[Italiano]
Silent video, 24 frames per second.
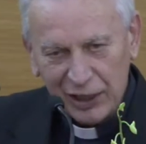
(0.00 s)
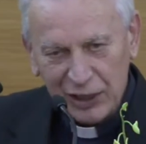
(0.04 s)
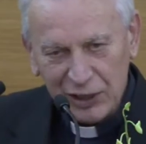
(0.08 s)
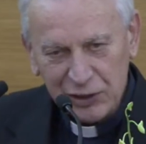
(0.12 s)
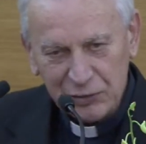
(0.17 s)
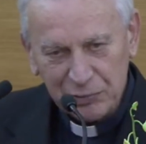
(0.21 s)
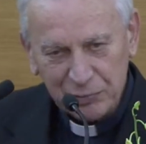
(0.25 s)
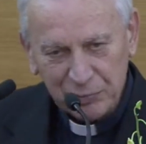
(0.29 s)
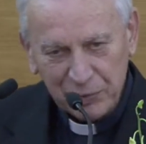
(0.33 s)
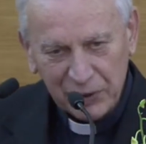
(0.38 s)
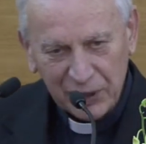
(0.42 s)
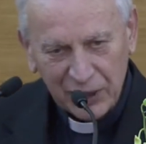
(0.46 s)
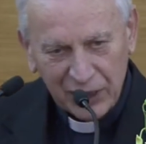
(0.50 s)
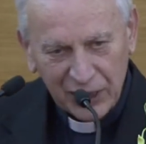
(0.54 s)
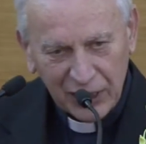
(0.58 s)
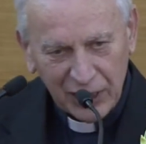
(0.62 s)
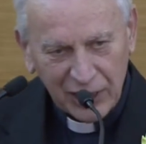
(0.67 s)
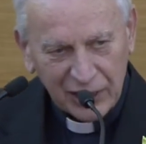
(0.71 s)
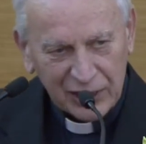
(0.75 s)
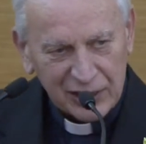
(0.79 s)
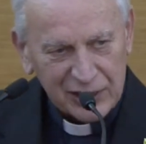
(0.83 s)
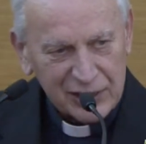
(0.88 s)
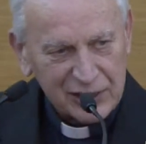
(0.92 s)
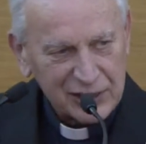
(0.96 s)

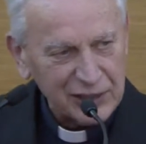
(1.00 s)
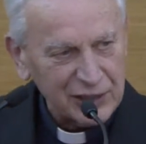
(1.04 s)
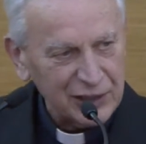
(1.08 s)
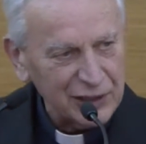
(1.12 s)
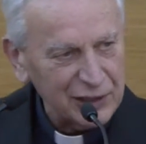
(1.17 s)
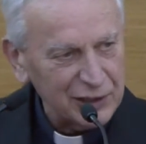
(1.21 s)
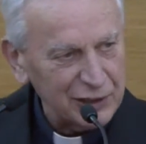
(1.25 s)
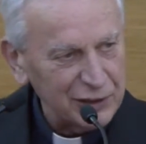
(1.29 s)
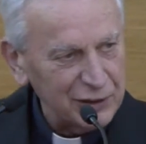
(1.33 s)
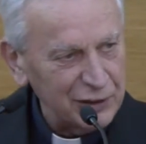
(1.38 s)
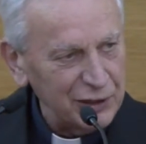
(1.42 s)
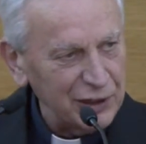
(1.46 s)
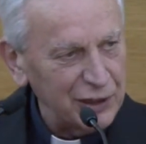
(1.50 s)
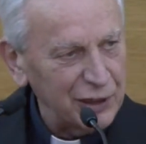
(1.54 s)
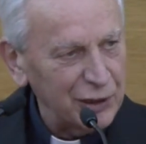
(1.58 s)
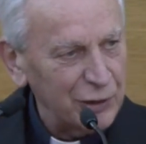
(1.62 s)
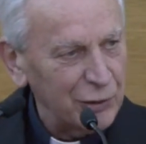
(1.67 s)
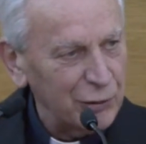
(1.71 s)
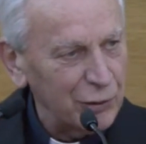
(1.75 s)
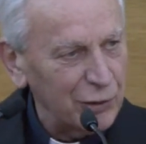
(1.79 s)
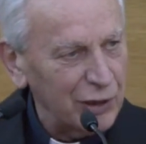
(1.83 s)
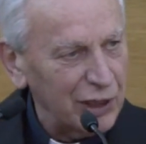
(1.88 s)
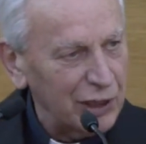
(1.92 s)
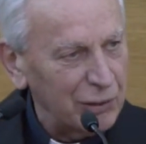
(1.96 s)
esperienze
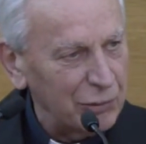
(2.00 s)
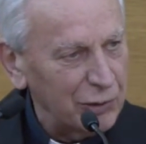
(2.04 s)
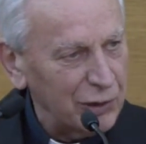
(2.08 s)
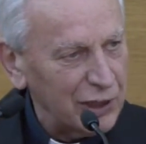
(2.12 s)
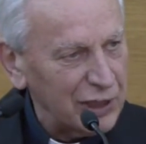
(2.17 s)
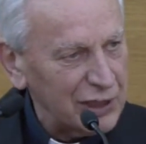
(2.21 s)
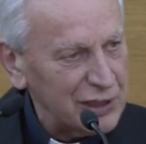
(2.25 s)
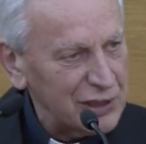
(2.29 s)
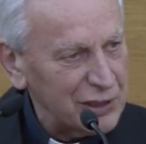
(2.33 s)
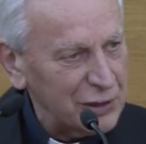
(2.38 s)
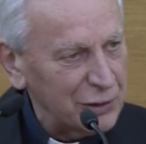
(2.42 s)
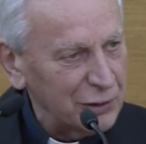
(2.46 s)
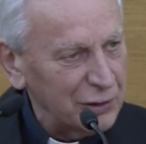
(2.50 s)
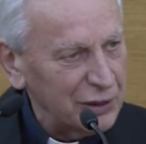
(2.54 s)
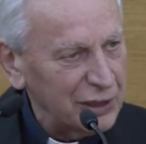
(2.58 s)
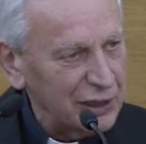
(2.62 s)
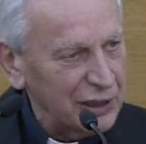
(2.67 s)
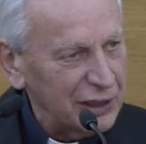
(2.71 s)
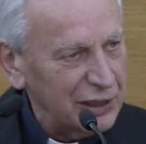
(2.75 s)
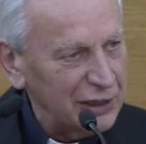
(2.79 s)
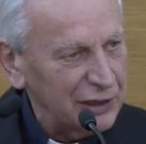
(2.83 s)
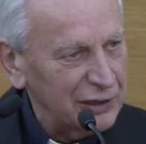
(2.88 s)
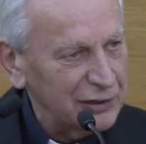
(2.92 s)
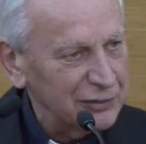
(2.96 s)
di
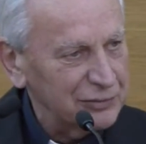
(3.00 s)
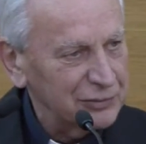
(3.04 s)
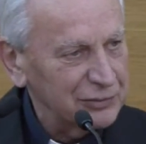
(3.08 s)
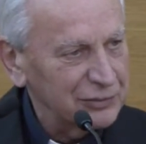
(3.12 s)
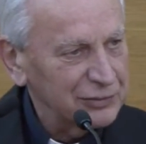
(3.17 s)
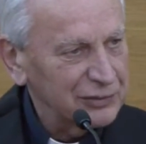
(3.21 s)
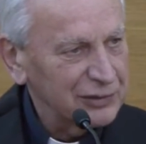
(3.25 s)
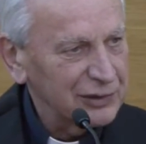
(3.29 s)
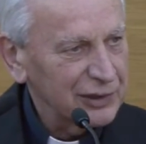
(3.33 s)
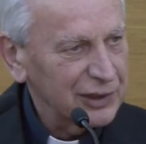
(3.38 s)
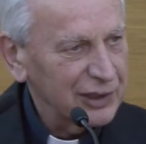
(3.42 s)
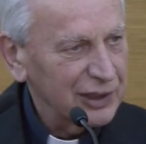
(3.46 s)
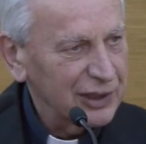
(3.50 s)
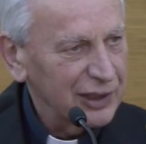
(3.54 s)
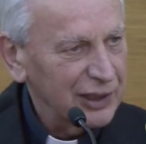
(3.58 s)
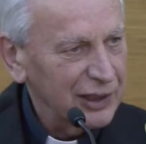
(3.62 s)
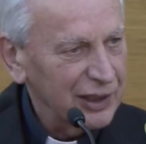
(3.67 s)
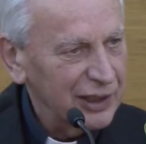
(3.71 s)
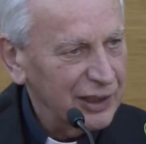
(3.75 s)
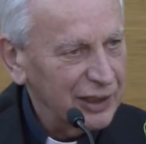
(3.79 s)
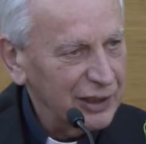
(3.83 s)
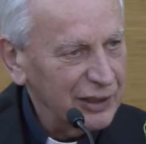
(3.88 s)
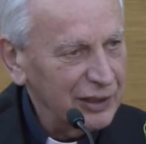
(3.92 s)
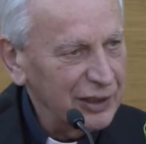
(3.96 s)
collaborazione
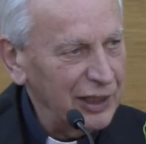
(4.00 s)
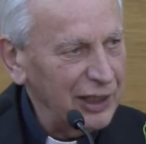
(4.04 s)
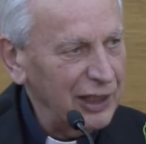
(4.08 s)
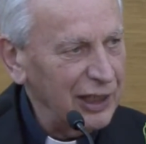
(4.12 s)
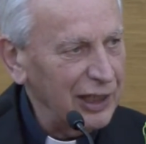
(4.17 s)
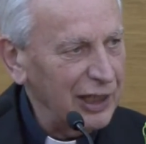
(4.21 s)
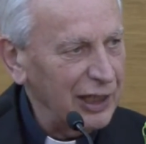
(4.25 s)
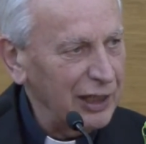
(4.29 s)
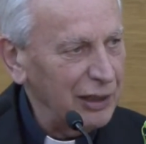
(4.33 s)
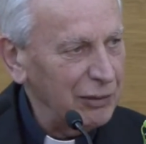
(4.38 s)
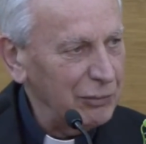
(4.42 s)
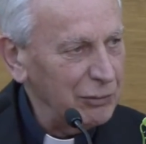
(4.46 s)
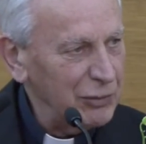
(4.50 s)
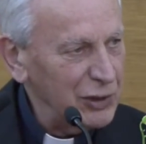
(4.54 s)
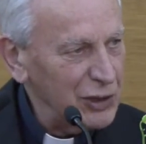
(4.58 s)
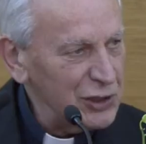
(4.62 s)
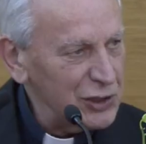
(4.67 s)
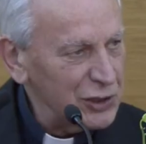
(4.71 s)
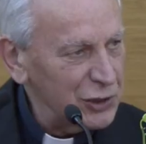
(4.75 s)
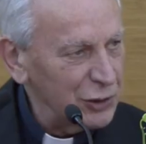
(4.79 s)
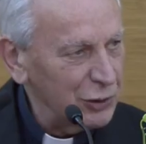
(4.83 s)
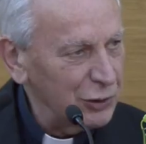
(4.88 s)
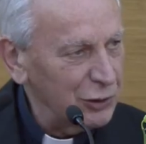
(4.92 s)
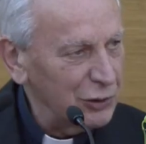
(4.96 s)
nella
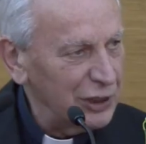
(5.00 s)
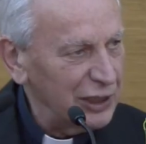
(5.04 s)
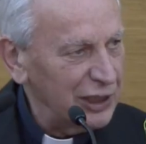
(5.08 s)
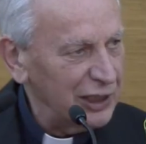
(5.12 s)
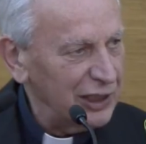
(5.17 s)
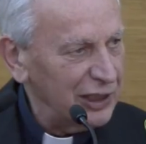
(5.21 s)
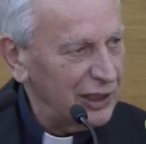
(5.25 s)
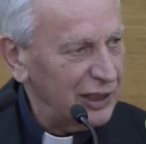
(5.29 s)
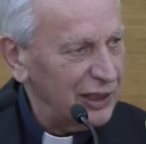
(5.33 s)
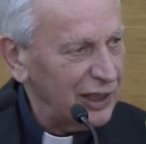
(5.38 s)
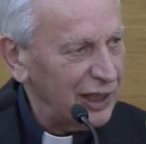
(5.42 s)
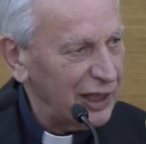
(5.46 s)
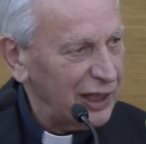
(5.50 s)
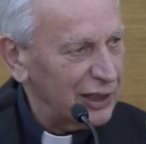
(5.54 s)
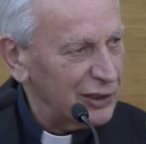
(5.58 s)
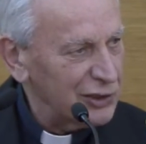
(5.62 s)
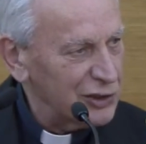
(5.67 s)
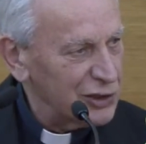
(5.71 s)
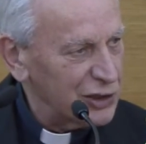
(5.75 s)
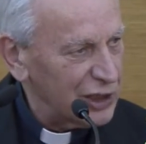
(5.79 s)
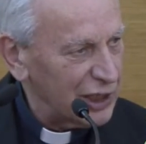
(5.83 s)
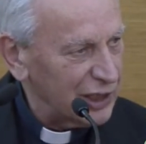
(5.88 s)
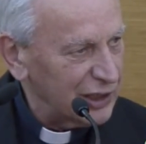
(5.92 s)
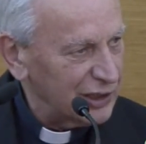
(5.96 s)
missione
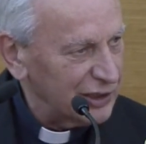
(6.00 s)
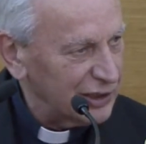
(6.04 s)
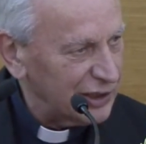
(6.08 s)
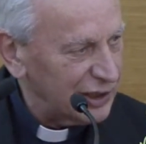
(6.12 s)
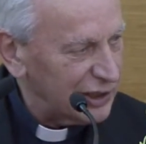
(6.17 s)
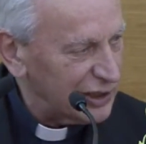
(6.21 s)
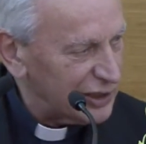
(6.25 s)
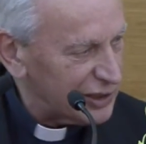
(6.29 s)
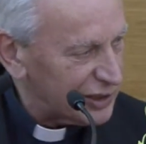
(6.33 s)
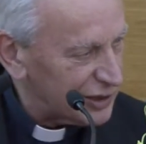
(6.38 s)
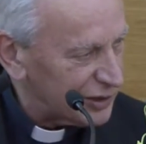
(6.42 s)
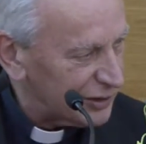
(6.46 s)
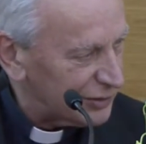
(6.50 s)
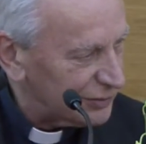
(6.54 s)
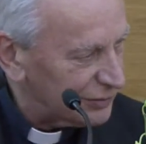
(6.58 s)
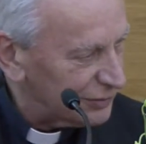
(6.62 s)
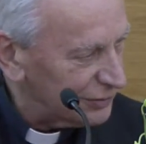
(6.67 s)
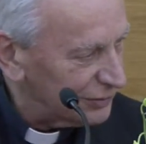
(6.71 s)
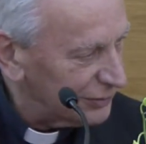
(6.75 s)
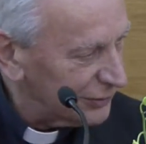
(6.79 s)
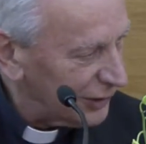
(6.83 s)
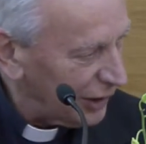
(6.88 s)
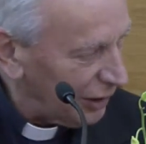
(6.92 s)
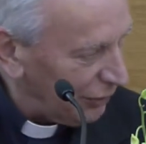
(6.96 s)
Agentes,
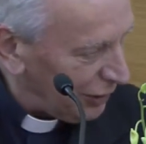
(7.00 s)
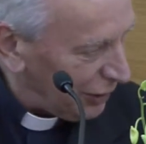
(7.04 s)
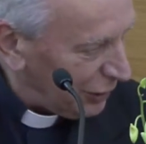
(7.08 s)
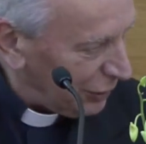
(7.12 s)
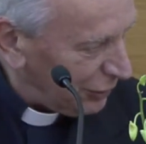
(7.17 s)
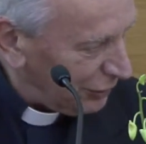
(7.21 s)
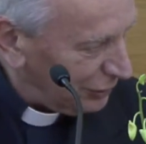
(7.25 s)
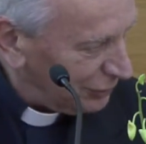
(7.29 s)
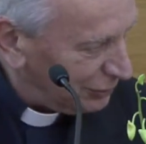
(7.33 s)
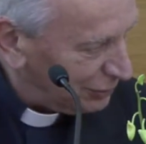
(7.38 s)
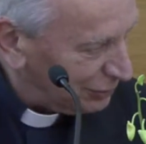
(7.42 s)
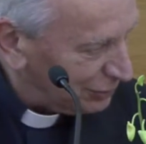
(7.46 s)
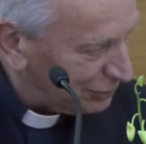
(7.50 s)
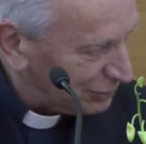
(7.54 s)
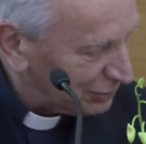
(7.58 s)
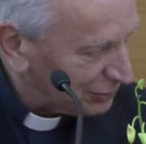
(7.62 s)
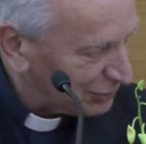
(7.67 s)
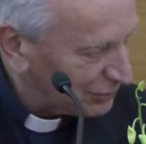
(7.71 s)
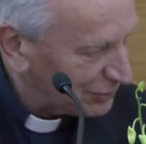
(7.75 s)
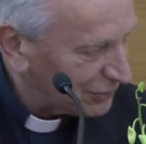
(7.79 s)
è vero?